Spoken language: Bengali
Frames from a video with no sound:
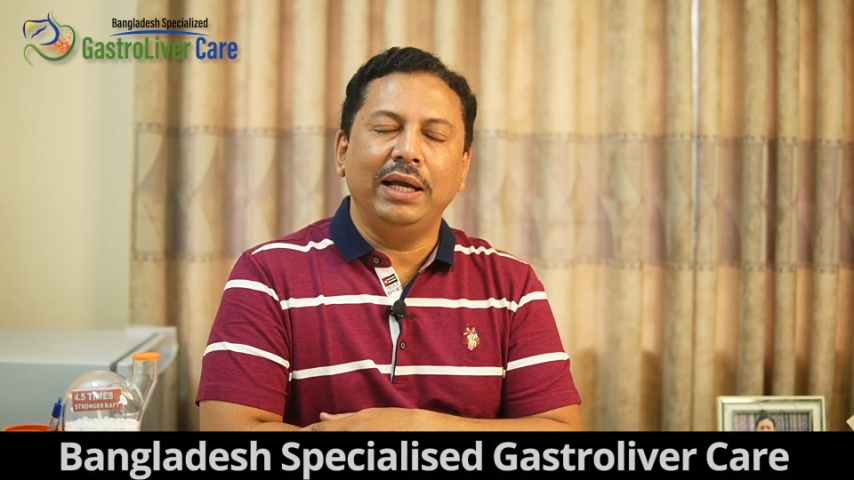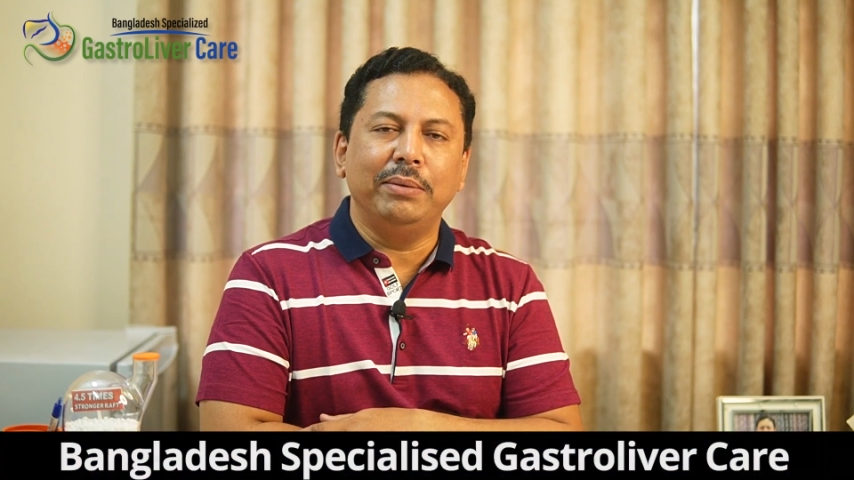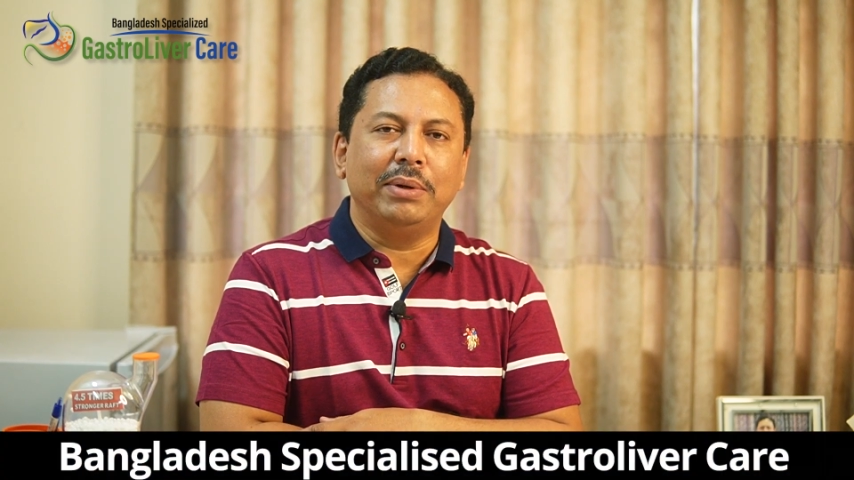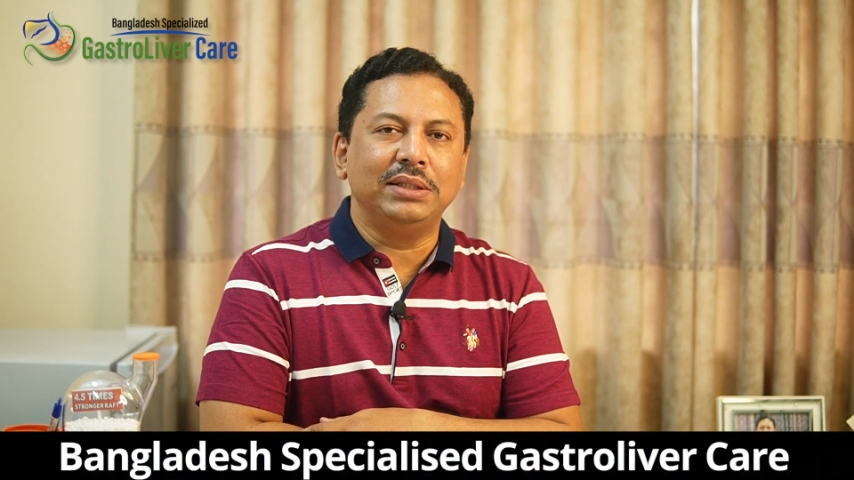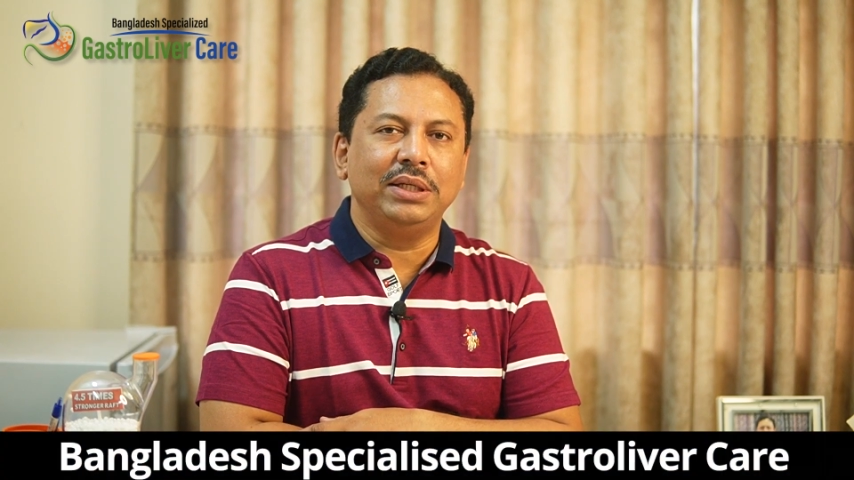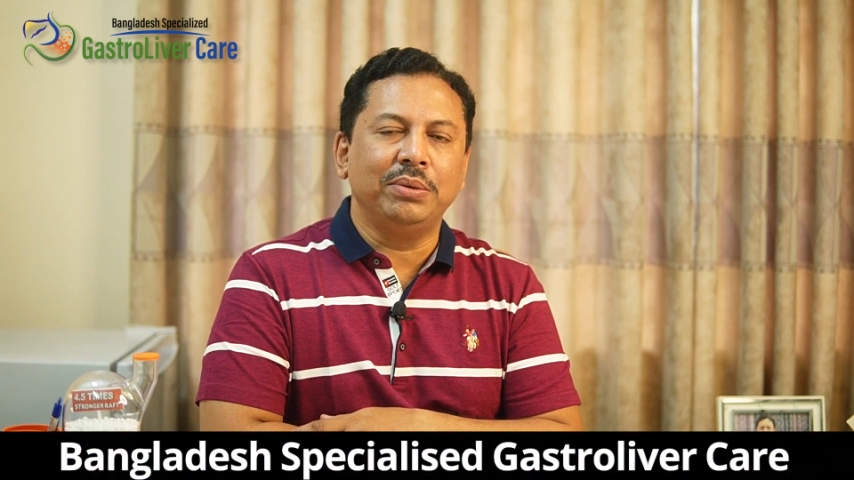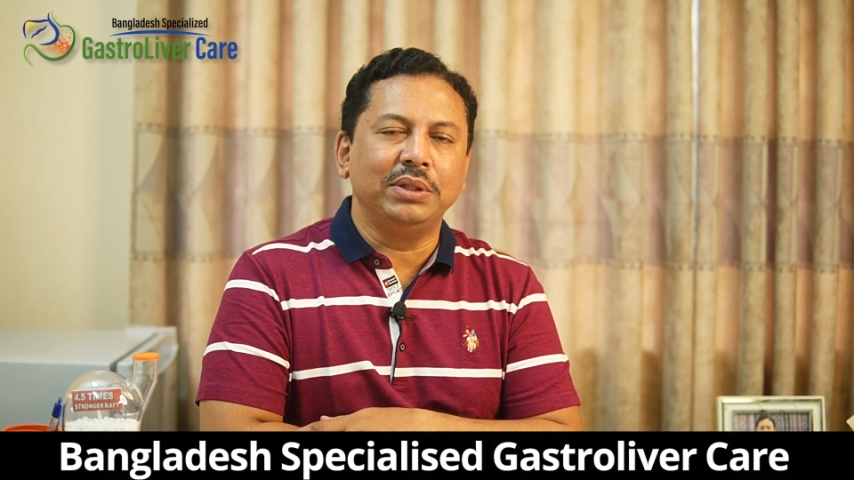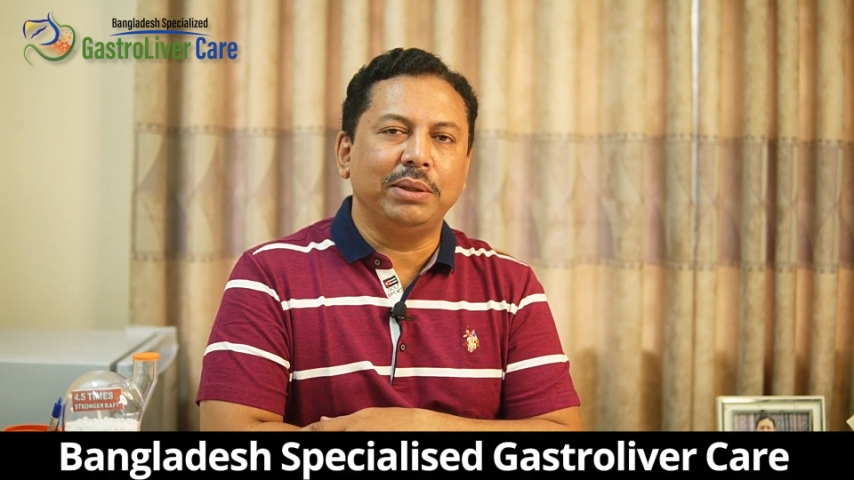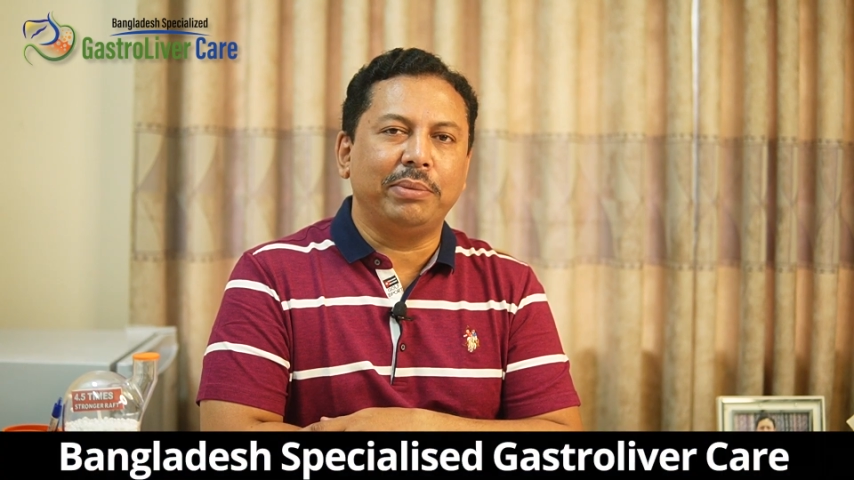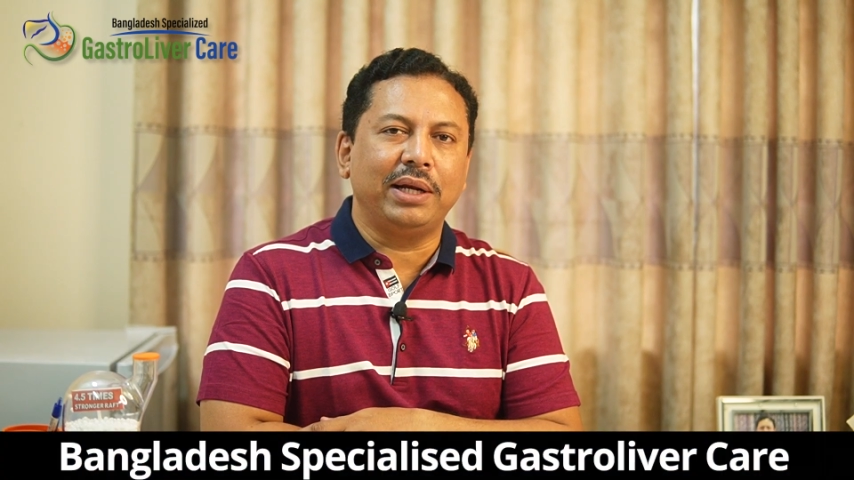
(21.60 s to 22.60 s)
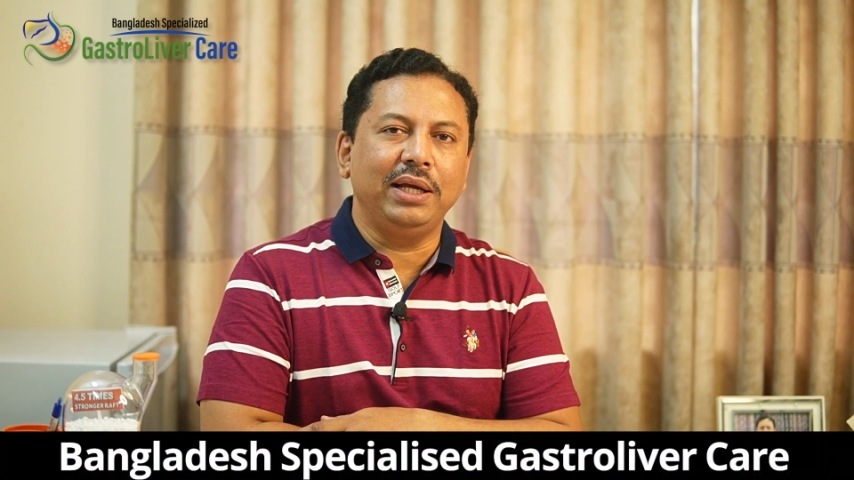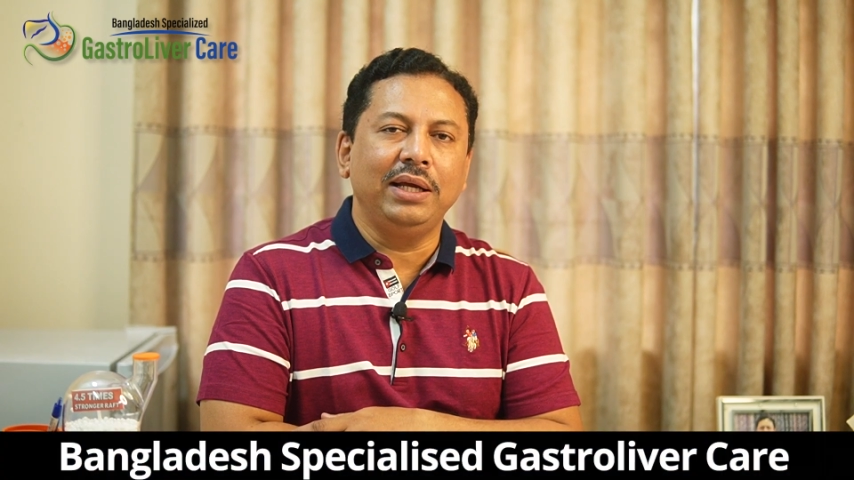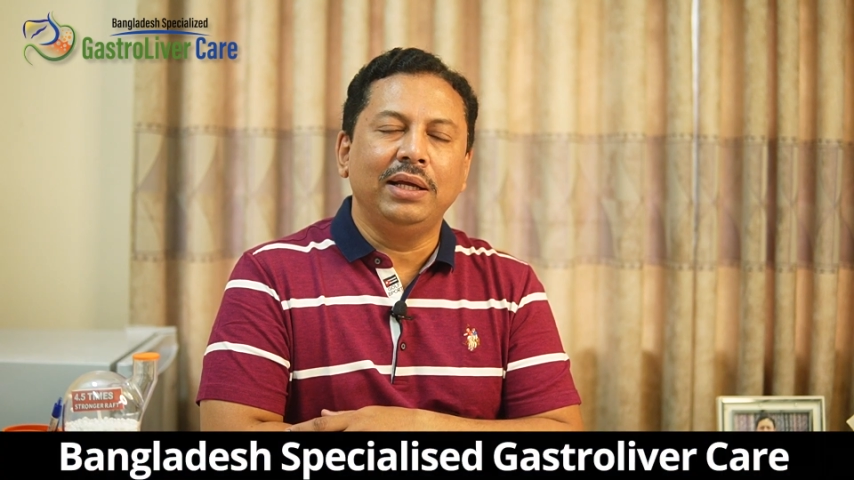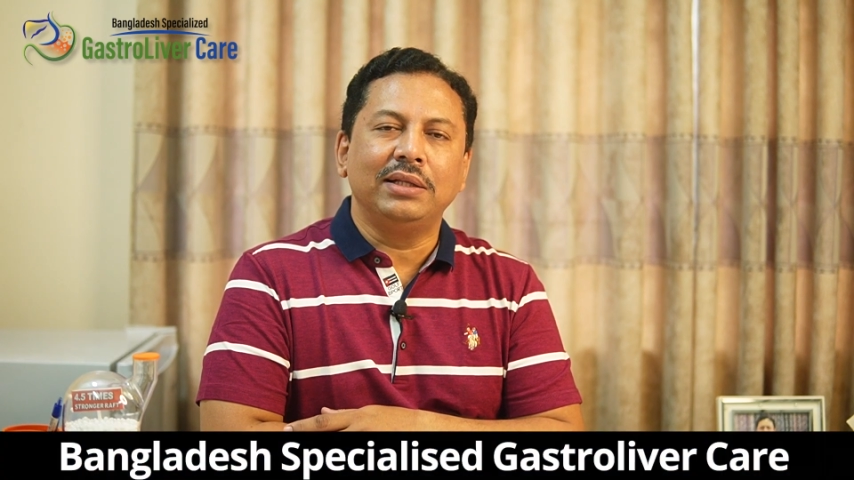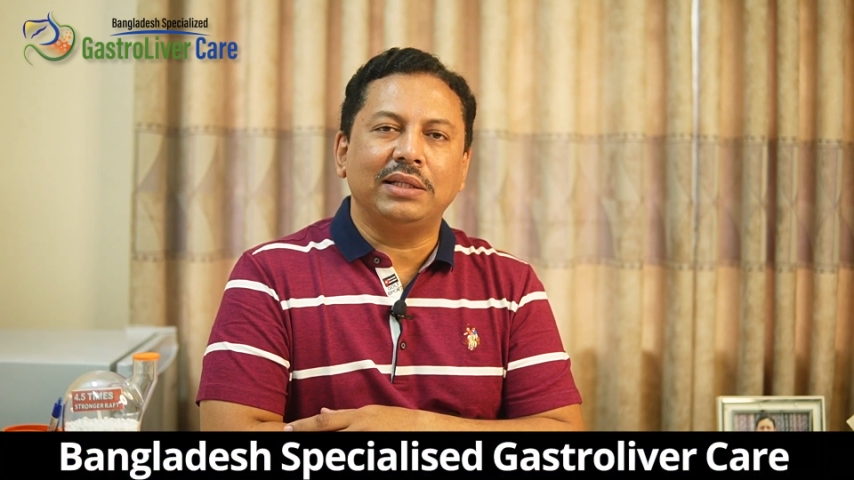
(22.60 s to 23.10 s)
এর মাঝে হতে পারে
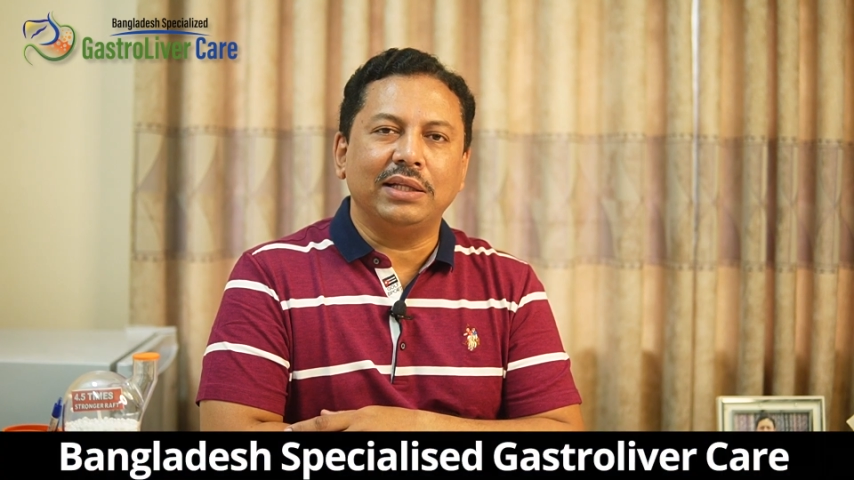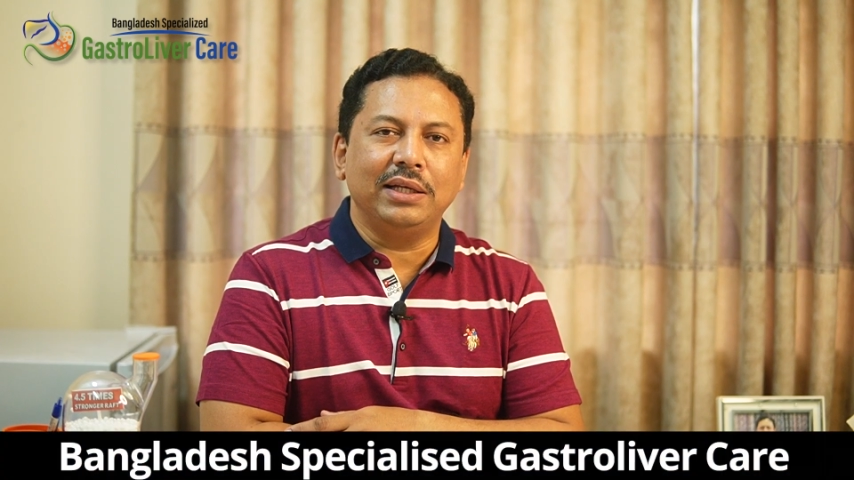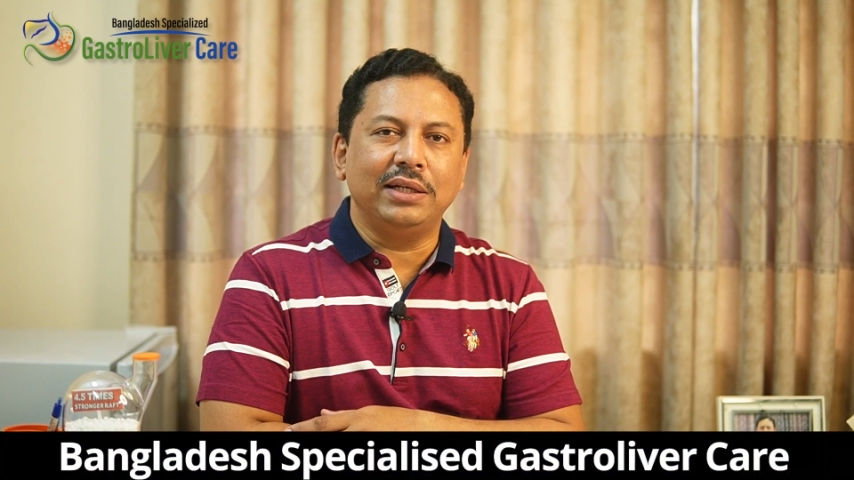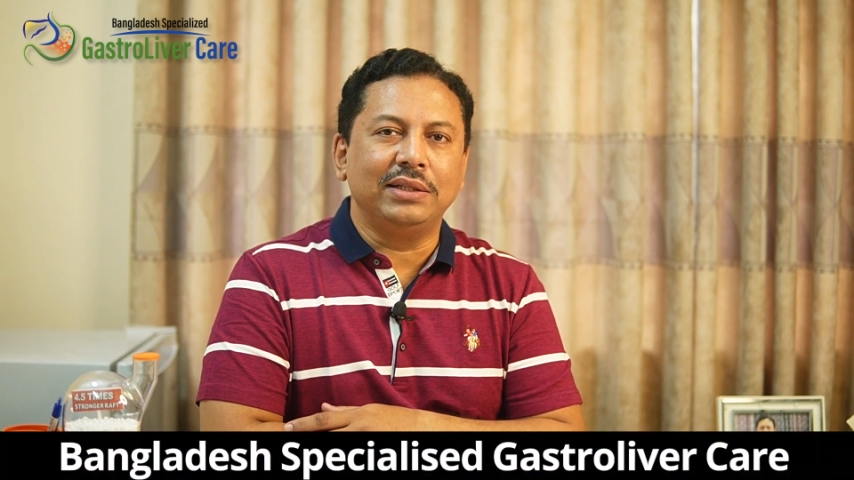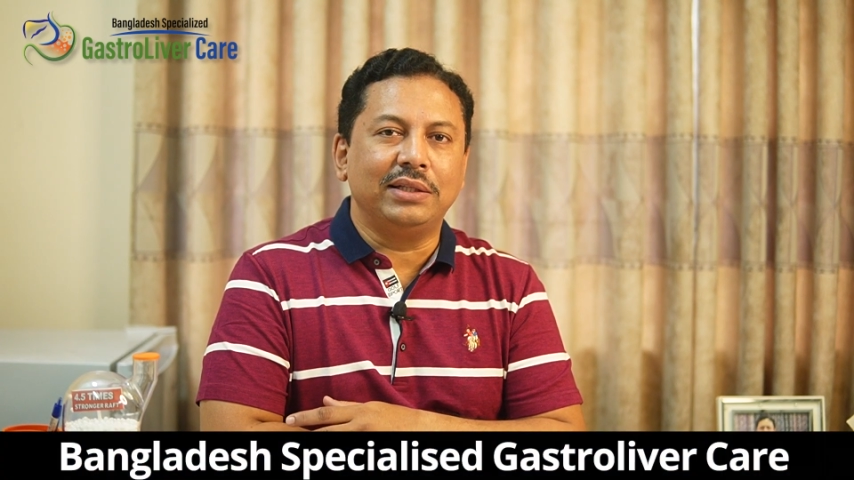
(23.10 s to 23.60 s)
তাদের